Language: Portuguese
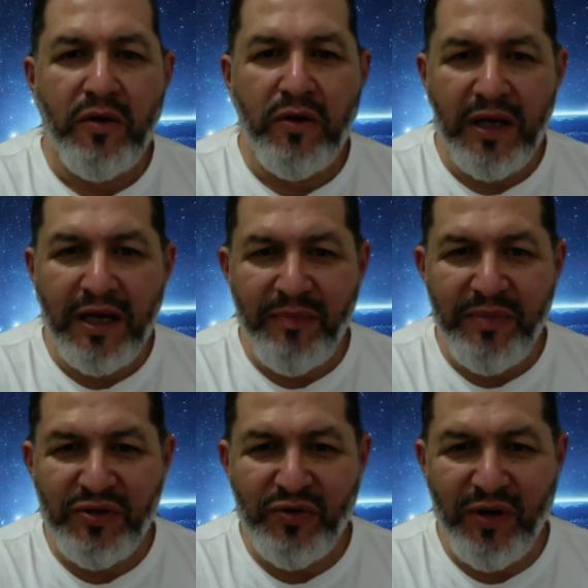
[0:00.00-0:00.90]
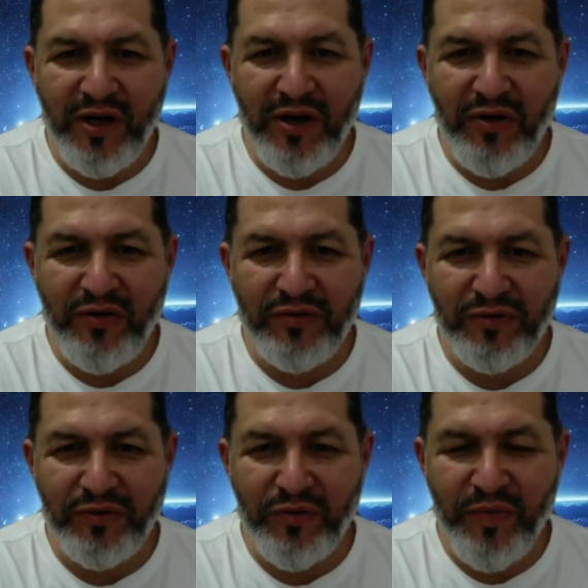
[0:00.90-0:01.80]
Olá, pessoal,
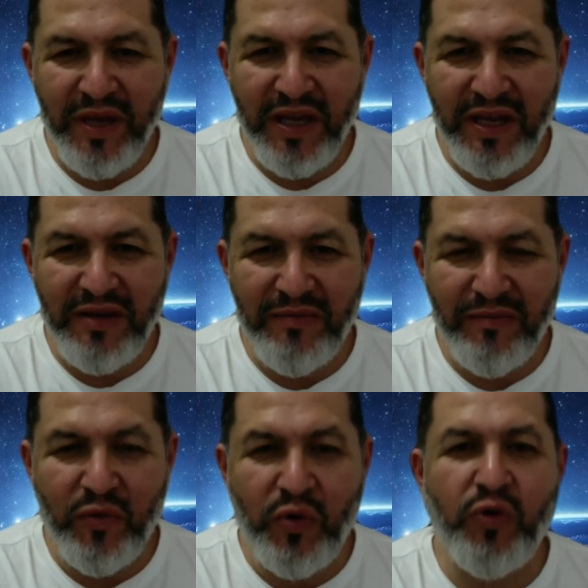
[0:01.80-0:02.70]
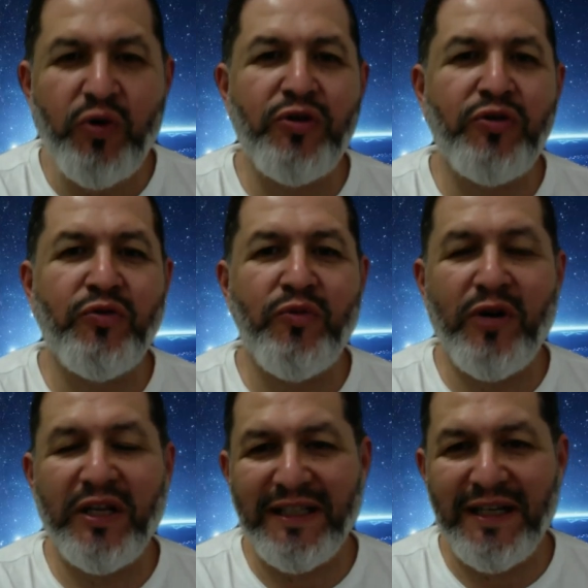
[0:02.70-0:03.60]
tudo bem? Muito
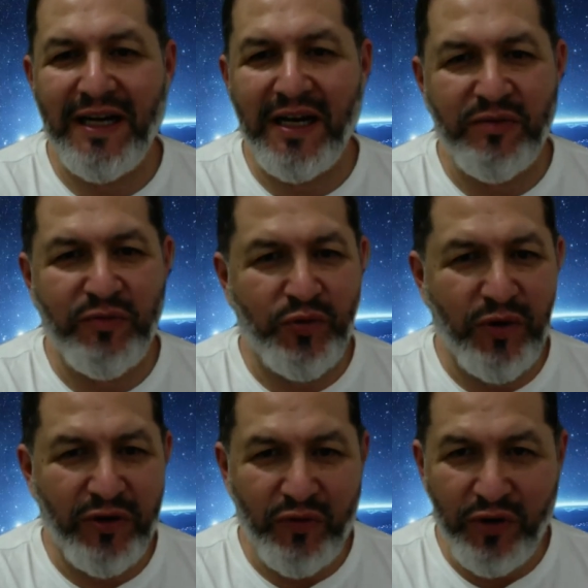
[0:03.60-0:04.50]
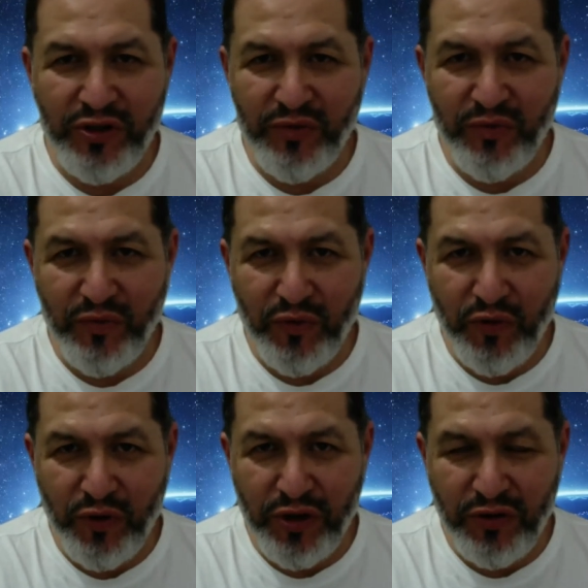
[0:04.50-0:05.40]
boa tarde, muito boa noite,
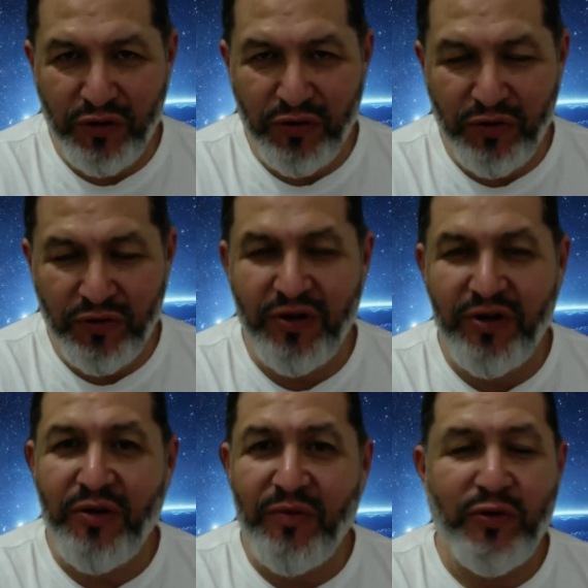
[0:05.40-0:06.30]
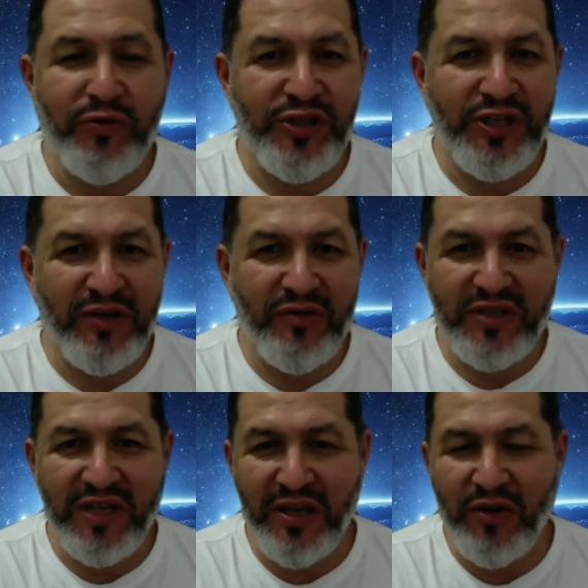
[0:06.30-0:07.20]
muito bom dia. Não
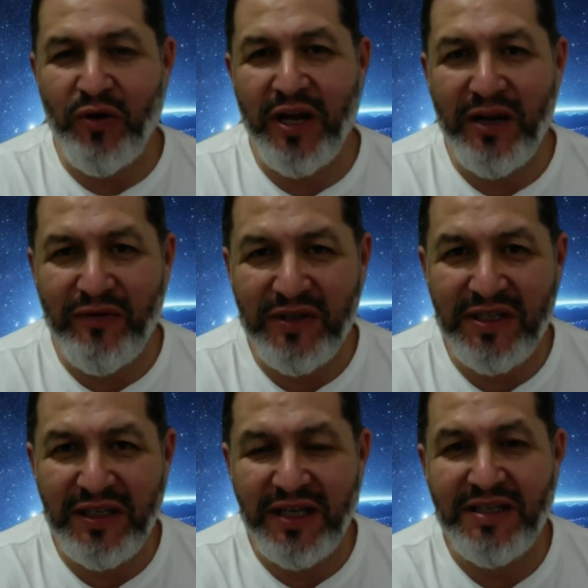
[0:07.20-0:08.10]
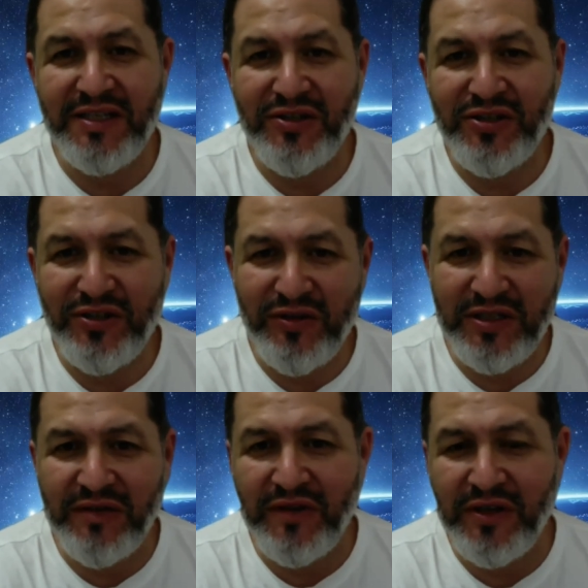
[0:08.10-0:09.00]
sei em que horário você está assistindo
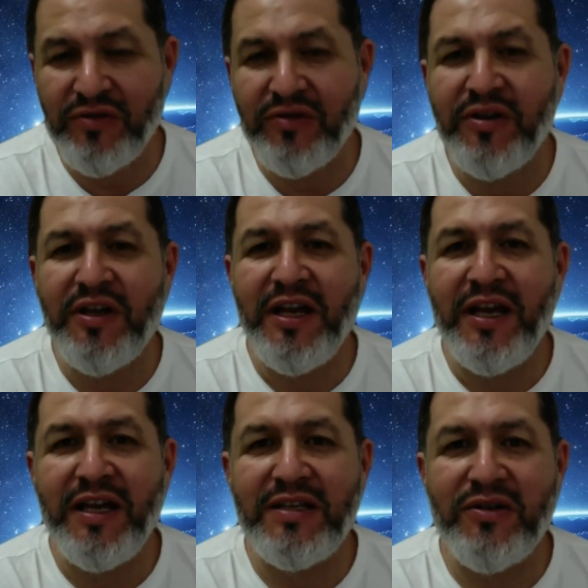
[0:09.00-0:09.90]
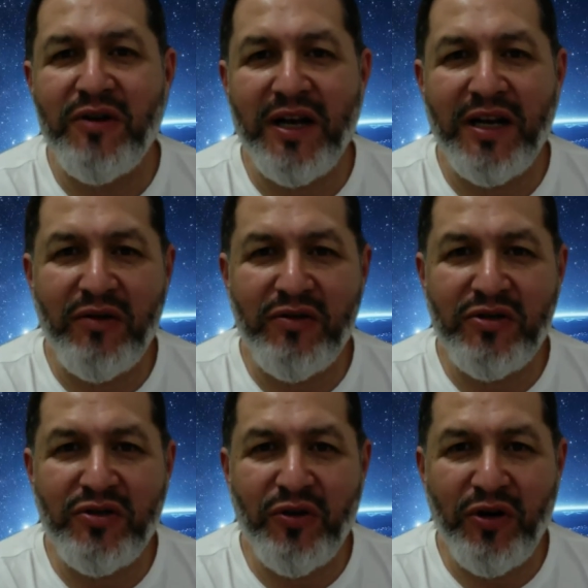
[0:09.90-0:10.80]
esse vídeo. Esse é o canal
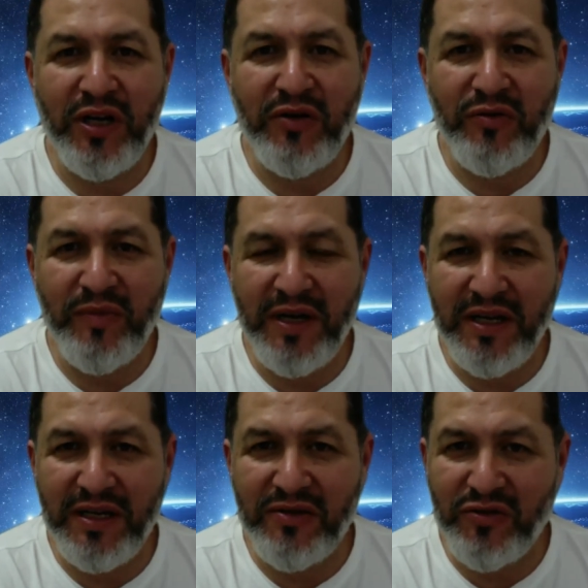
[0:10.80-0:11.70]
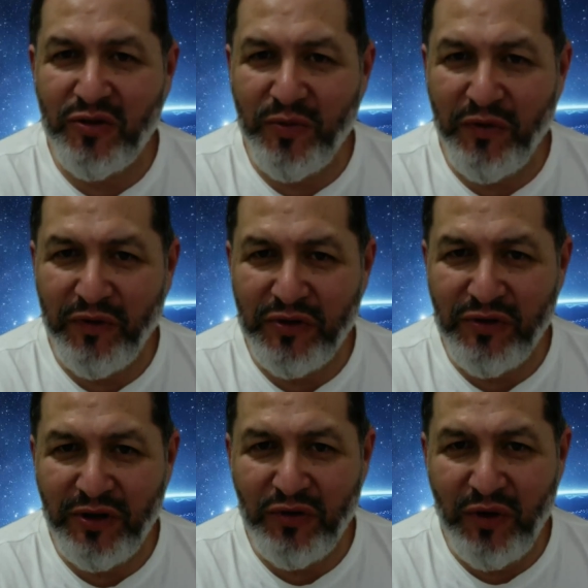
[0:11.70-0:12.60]
História com Baez. Eu sou o
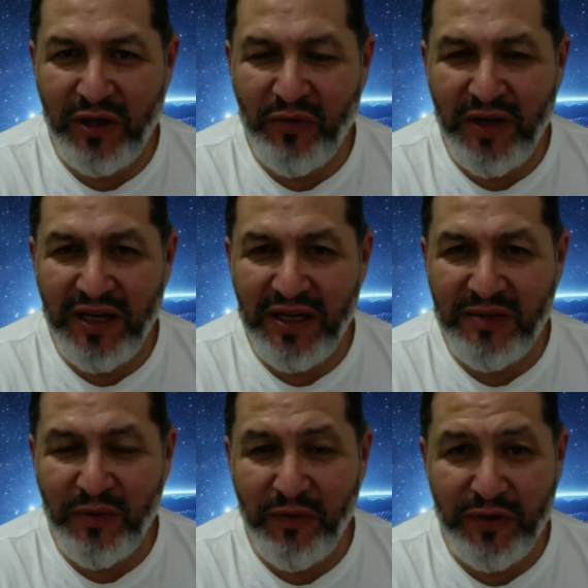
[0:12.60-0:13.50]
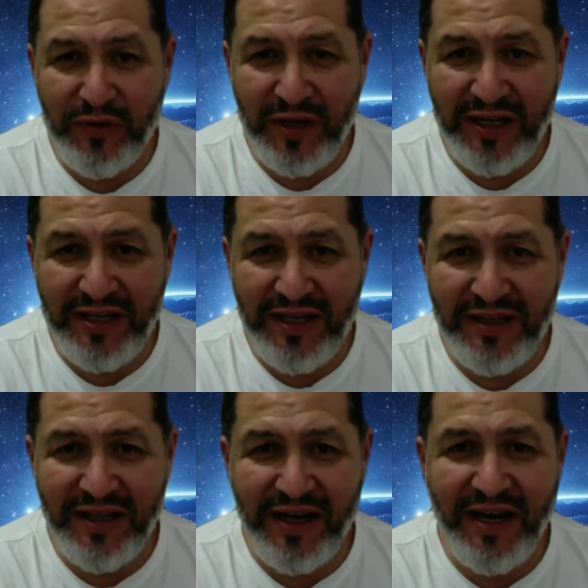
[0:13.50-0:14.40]
professor Eduardo Baez, professor aqui da
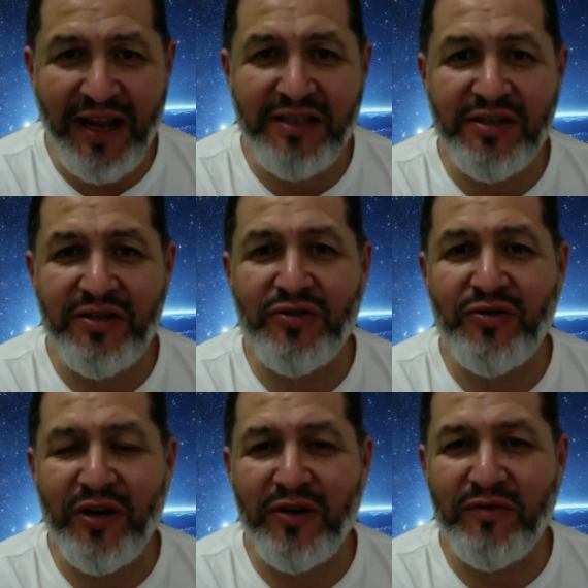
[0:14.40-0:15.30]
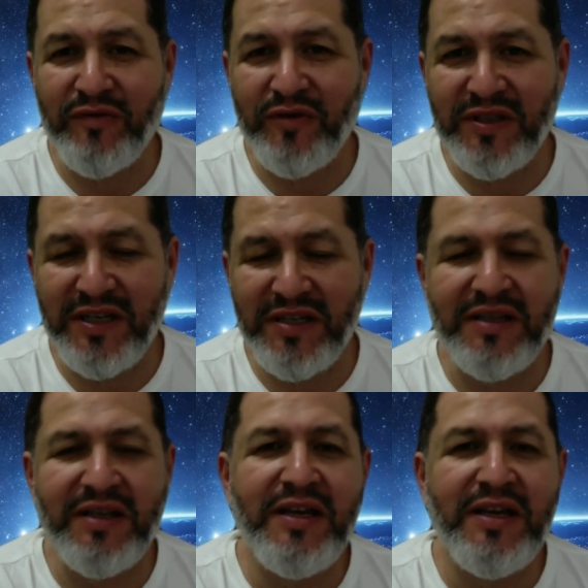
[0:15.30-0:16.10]
internet de História com vocês.